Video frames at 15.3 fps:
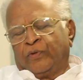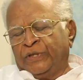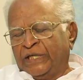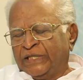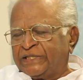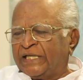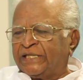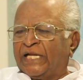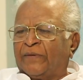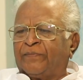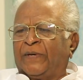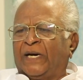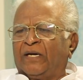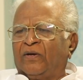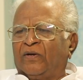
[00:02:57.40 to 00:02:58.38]
కొన్ని
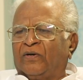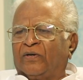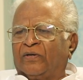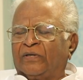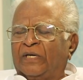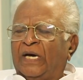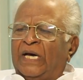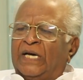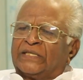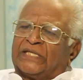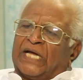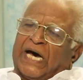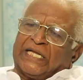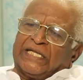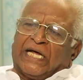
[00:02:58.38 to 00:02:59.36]
సందర్భాల్లో
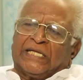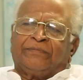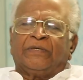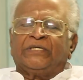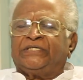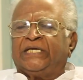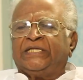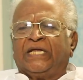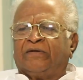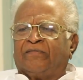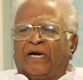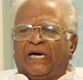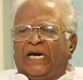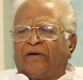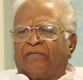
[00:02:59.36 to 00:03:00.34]
తాదాత్మ్యం చెందిన
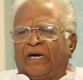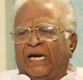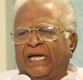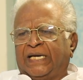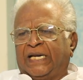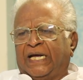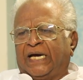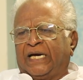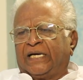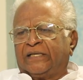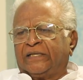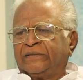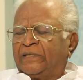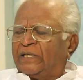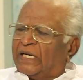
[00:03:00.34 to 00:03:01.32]
వాళ్ళు ఎవళ్ళైనా
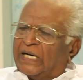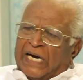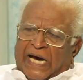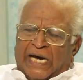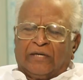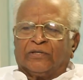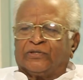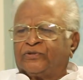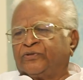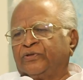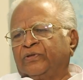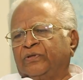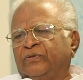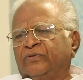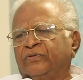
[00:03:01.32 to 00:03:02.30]

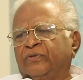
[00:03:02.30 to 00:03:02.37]
రాయొచ్చు